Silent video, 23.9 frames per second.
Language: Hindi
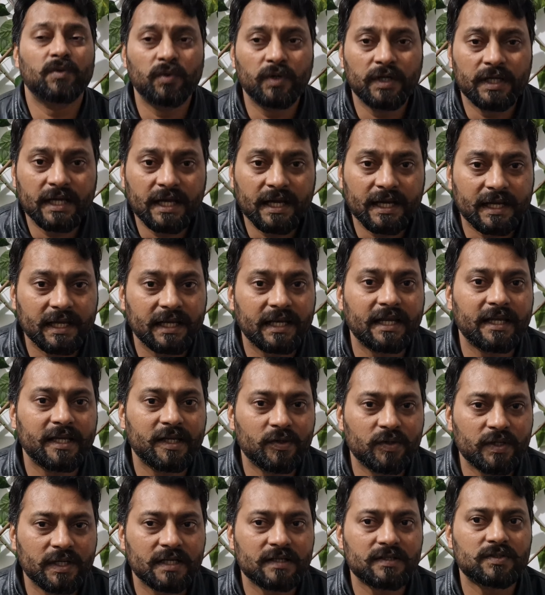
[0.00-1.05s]
हुई है कि
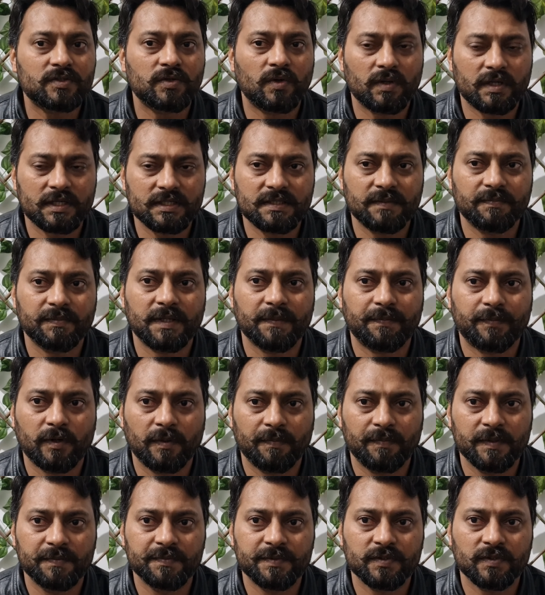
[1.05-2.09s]
नहीं हुई है सौ किस्म के
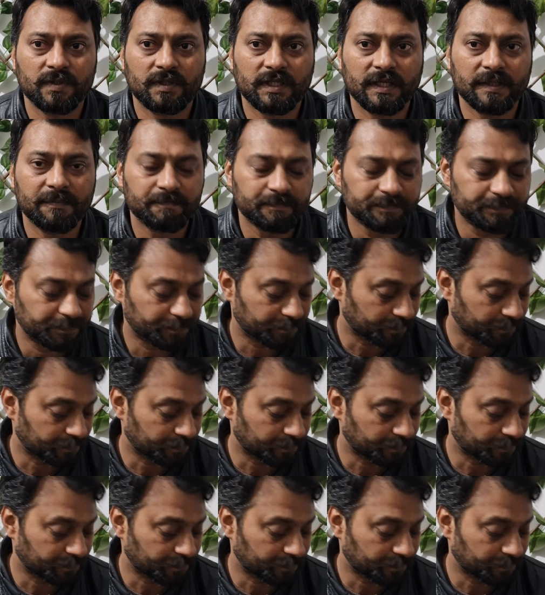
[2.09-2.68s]
प्रॉब्लम्स होते हैं